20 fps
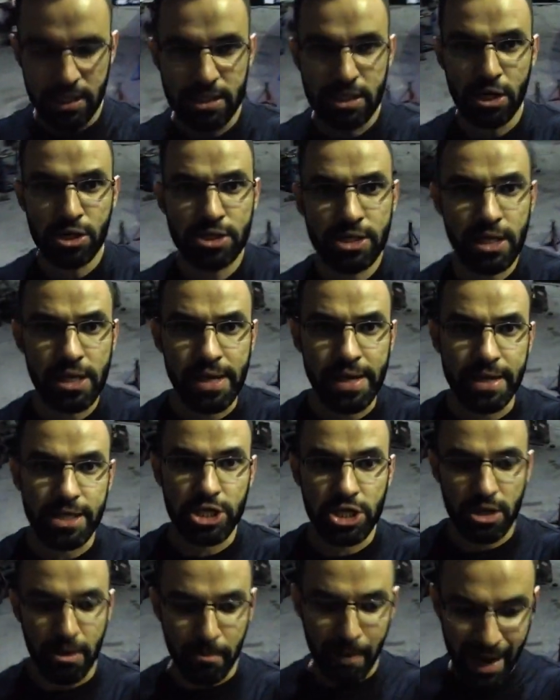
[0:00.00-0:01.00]
Então é o
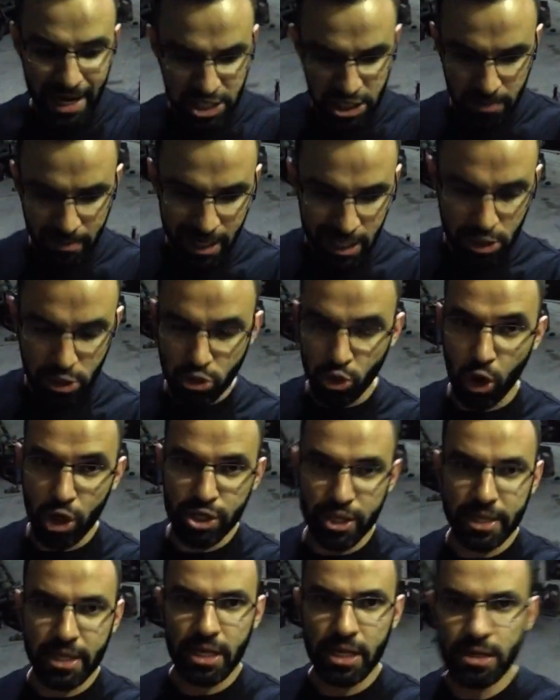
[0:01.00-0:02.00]
seguinte, baixamos ele
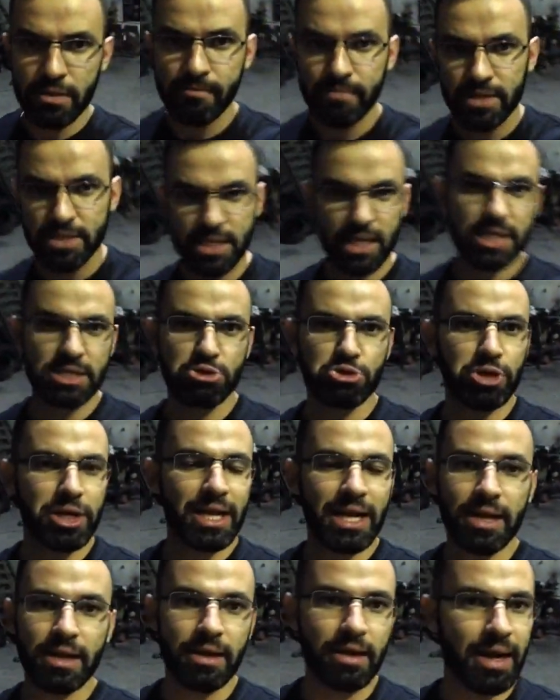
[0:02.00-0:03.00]
todo aqui, vocês
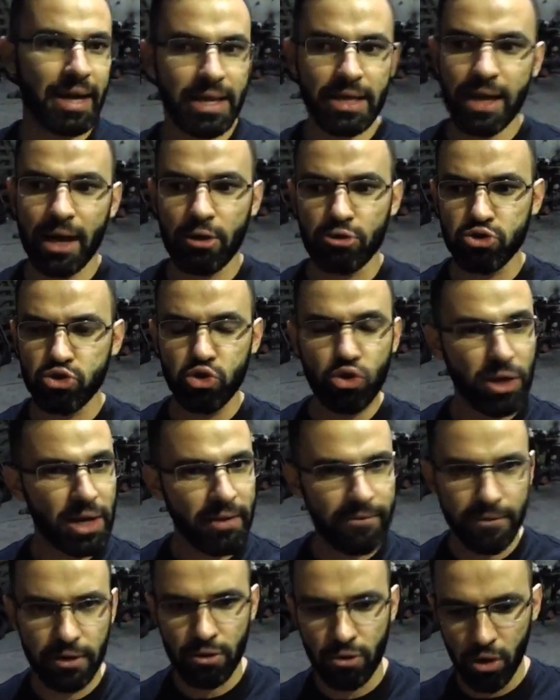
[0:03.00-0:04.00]
viram aí a altura
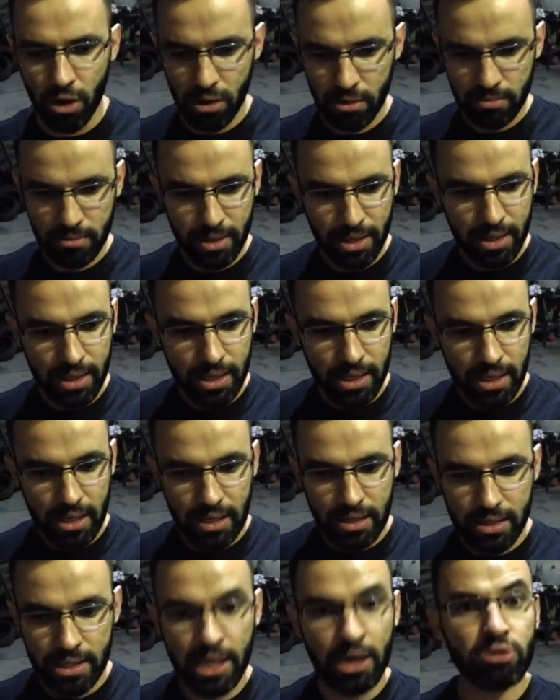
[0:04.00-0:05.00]
que ficou.
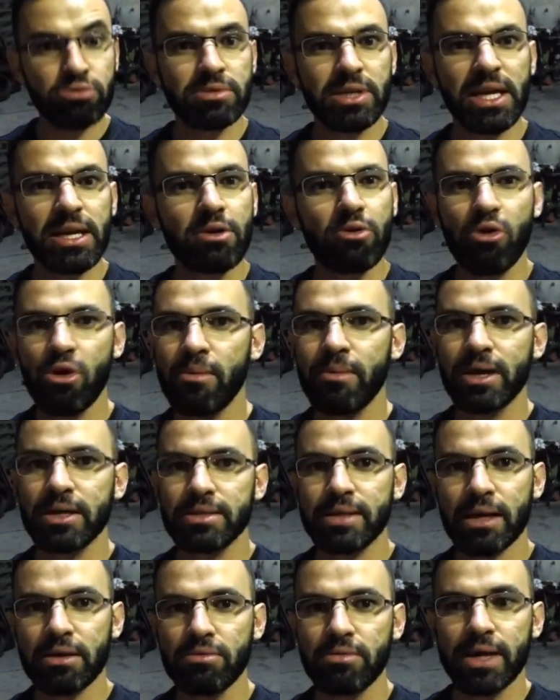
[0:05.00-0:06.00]
Não tem como
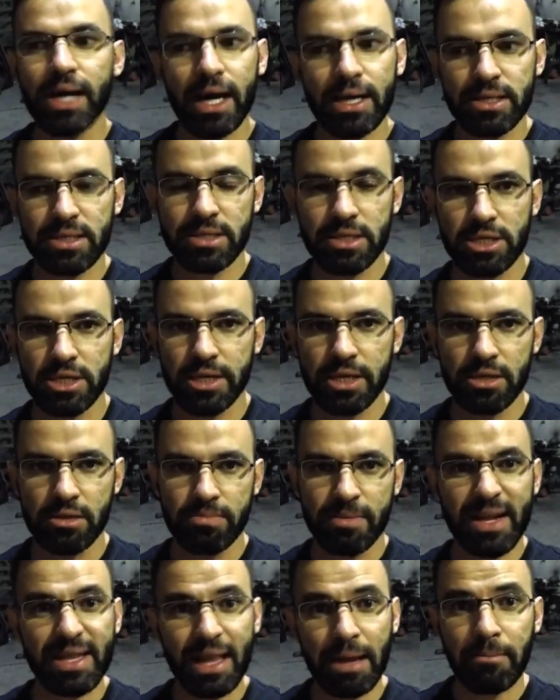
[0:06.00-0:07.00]
andar com o carro desse jeito,
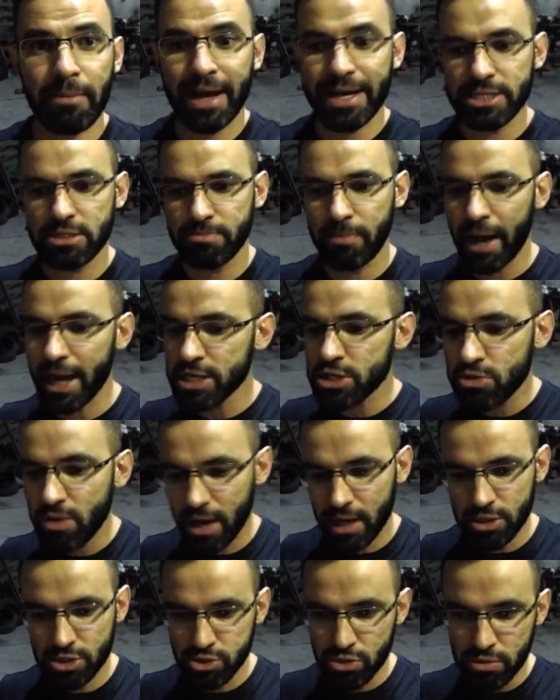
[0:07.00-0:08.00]
que tá mais baixo que o
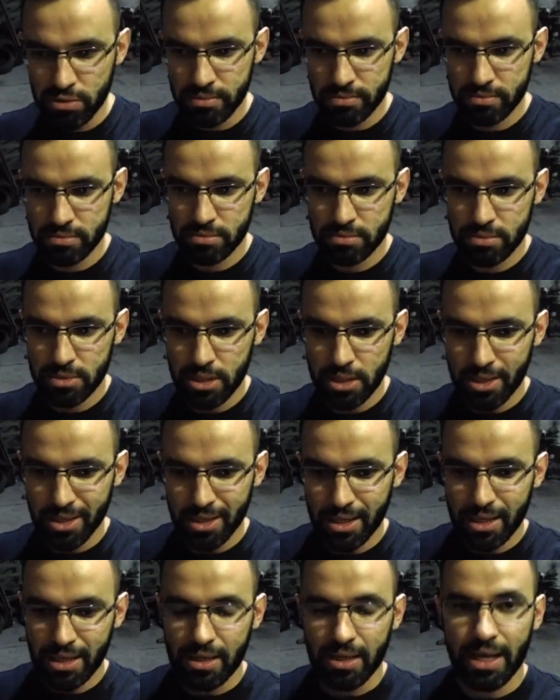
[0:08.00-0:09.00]
azul.
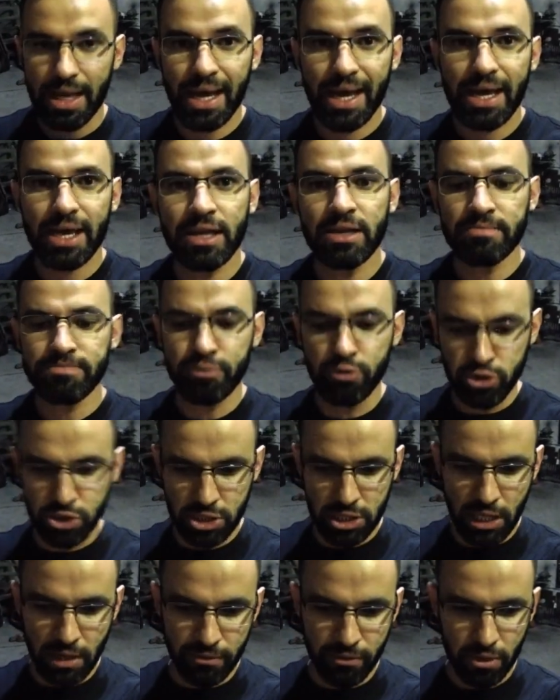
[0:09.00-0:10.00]
É
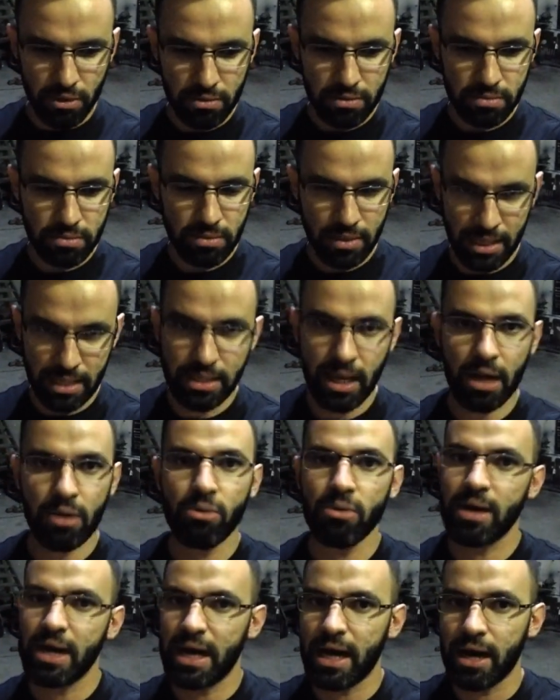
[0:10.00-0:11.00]
impossível andar
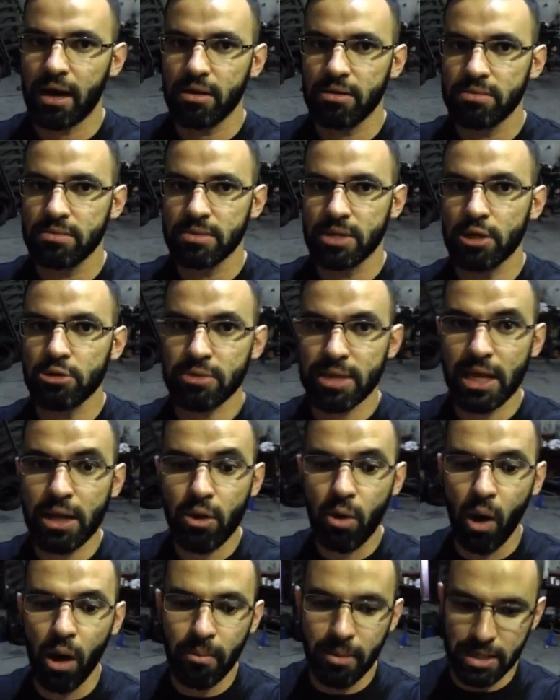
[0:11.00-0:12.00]
com o carro, não tem
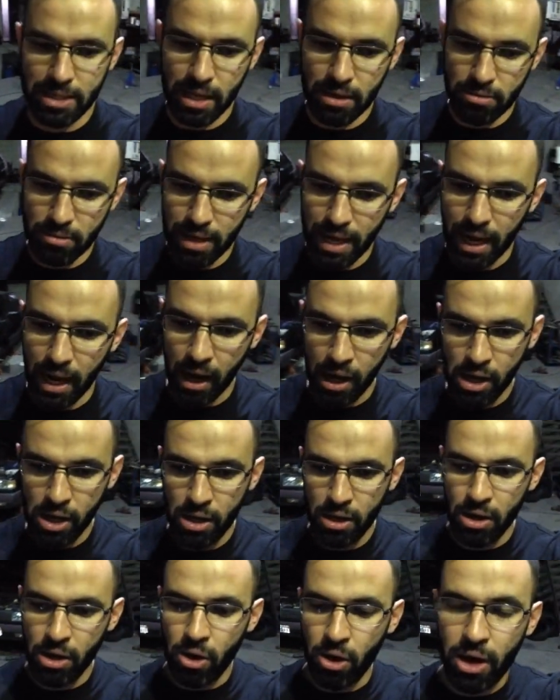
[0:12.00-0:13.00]
como andar com o carro.
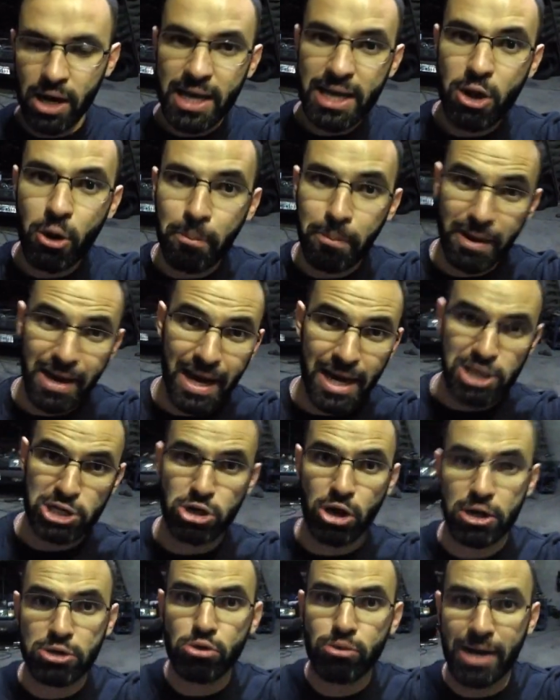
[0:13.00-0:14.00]
Olha que o
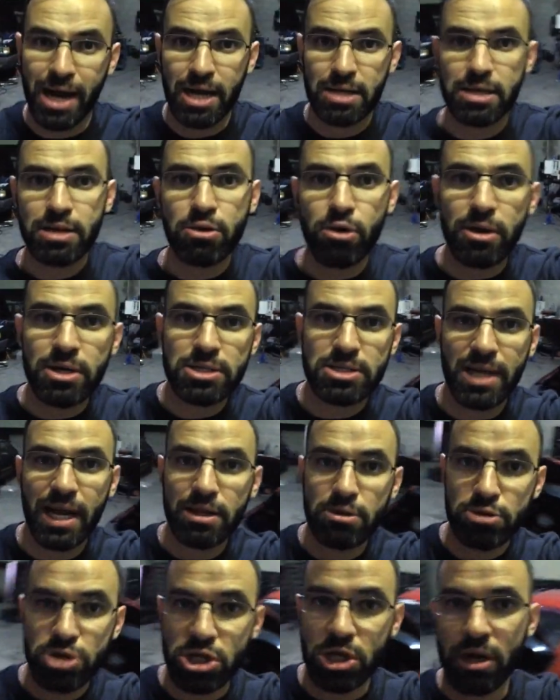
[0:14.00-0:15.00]
para-choque do carro tá
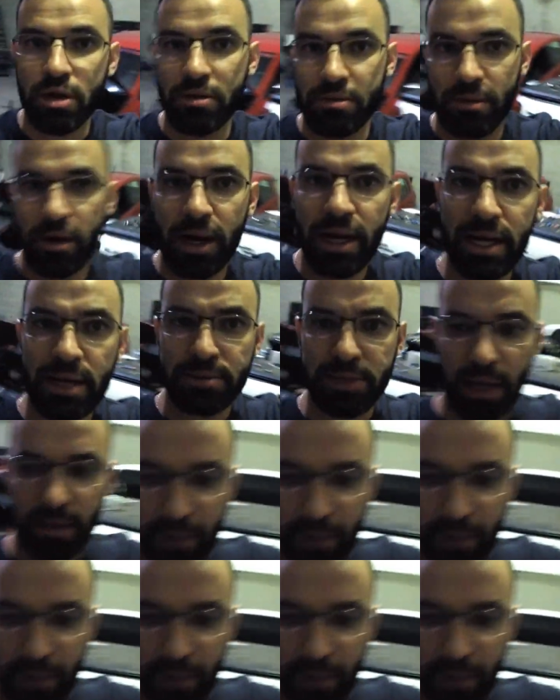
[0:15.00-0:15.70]
encostado no chão, olha aqui pra